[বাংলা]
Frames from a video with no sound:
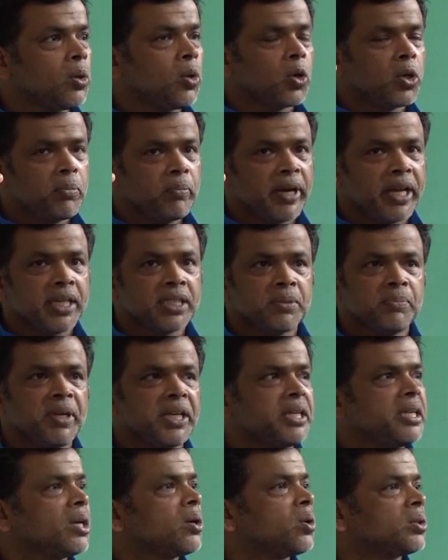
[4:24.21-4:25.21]
লোড
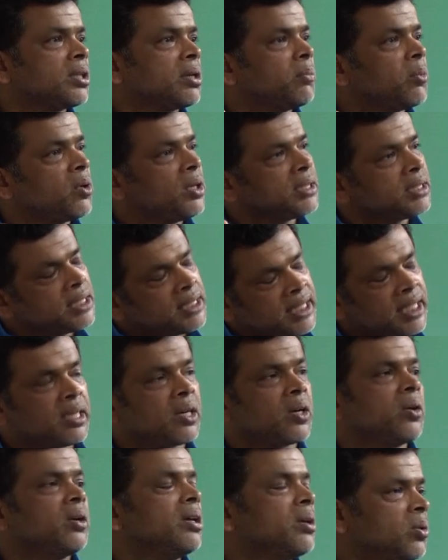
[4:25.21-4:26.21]
ম্যানেজমেন্ট নিয়ে কথা বলেছে যে
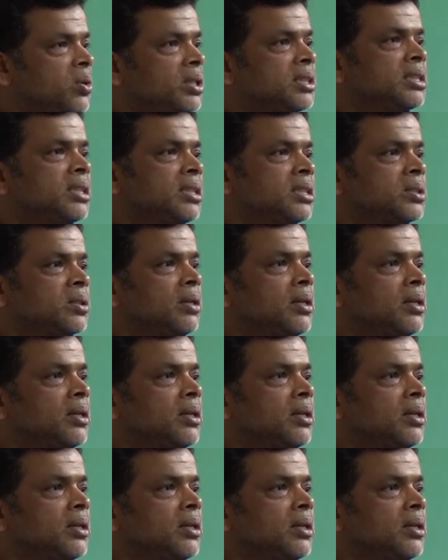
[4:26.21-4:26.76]
কারণে হয়েছে